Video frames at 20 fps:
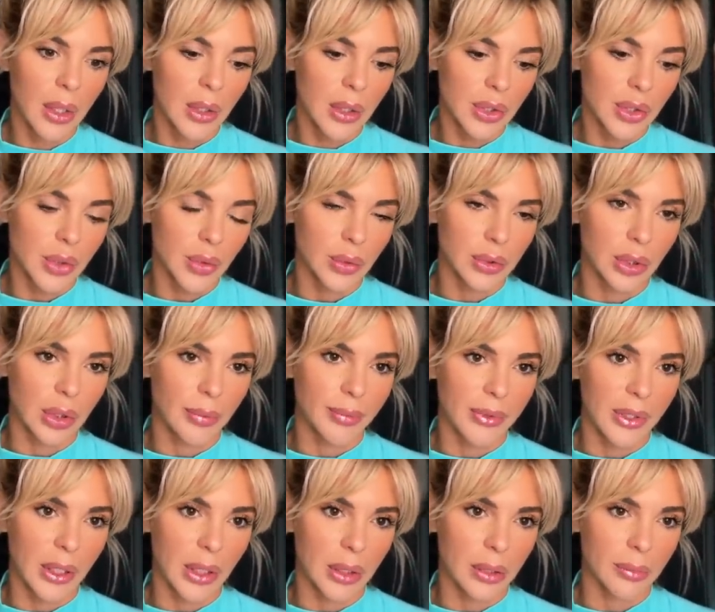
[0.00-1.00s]
что это
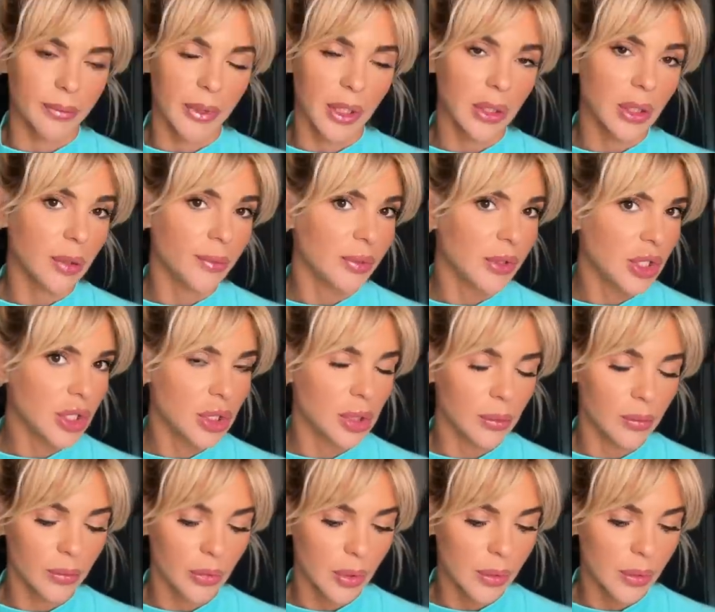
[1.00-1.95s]
неприятно, по каким причинам